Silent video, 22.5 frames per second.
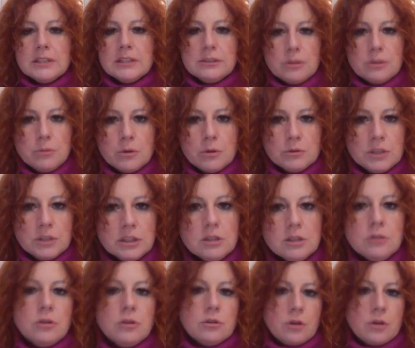sobą nie
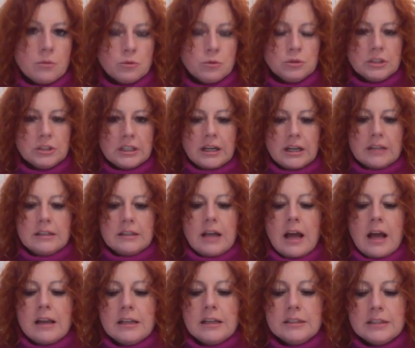tylko komunikat,
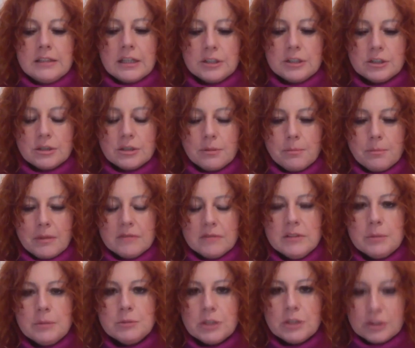ale też
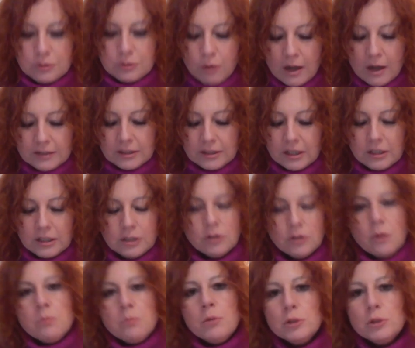pewne przesłanie i
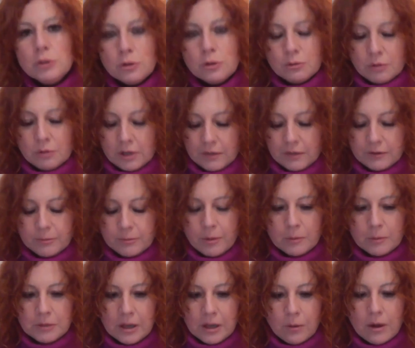tą moc, o której
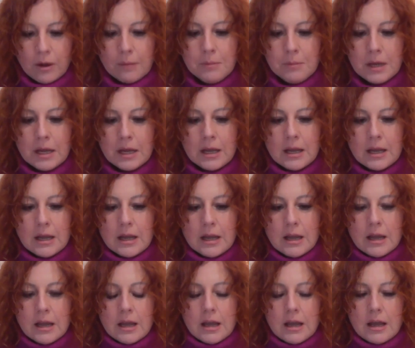wspomniałam,
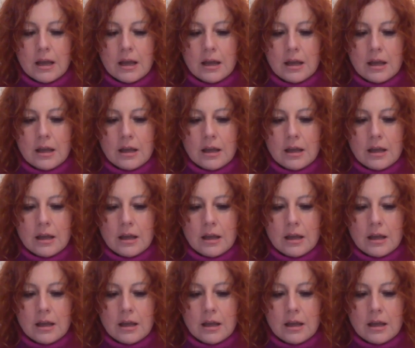y,